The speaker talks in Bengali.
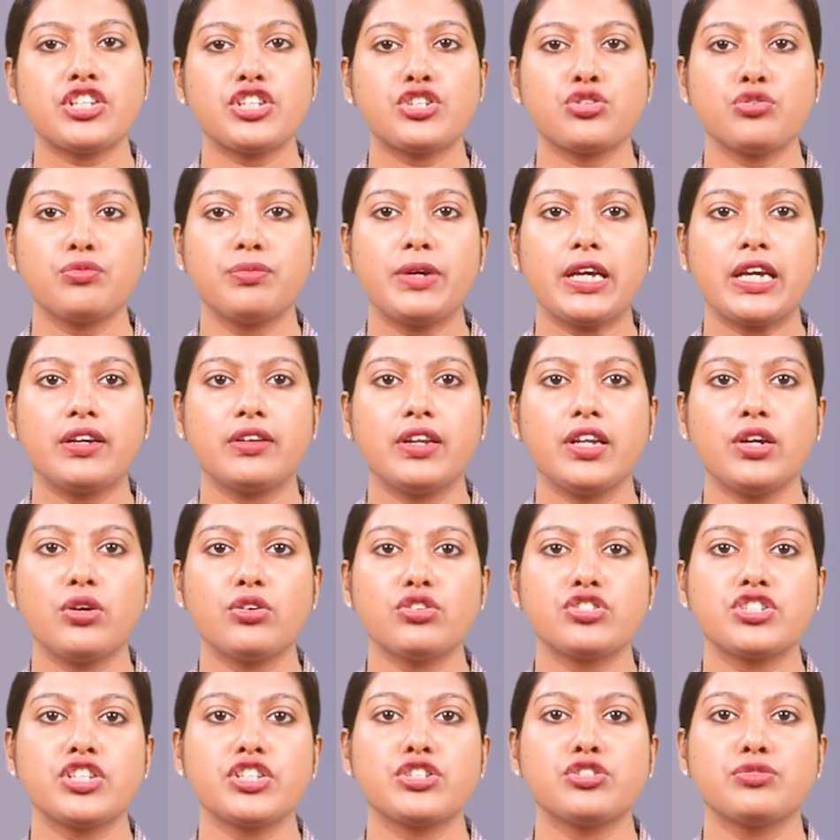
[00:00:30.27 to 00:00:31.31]
শিশু বিক্রি
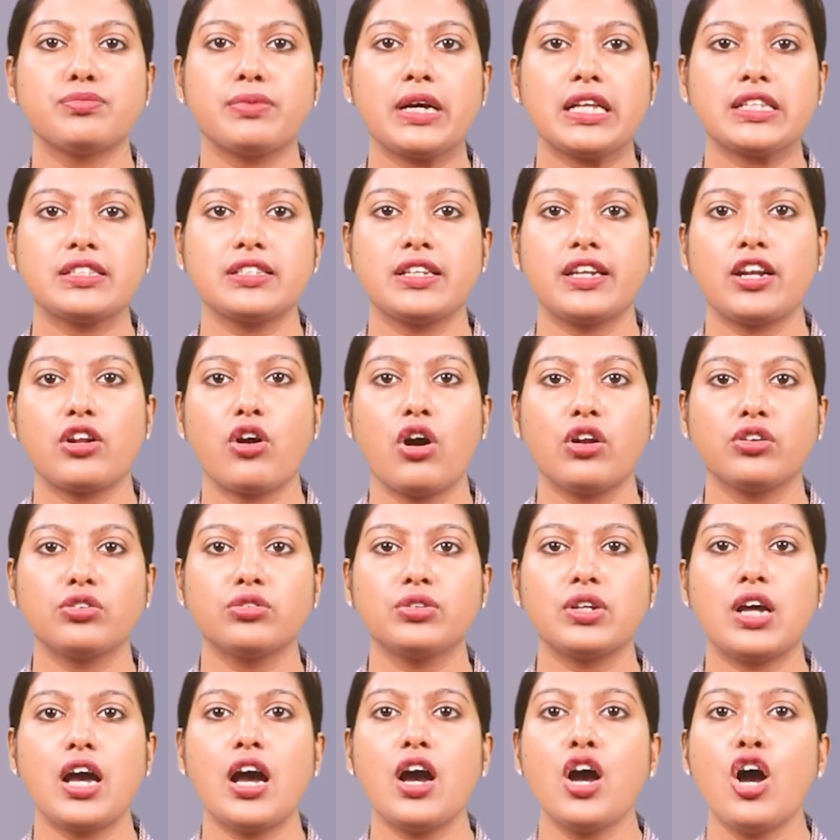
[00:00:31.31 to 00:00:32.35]
ও শিশু পাচারের
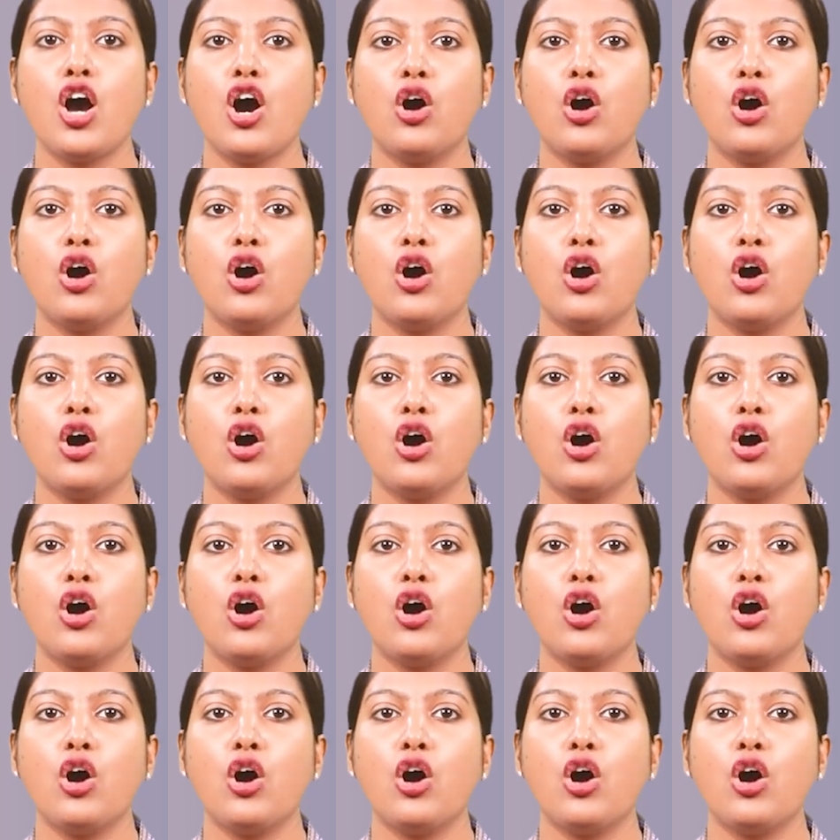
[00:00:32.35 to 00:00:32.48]
ঘটনা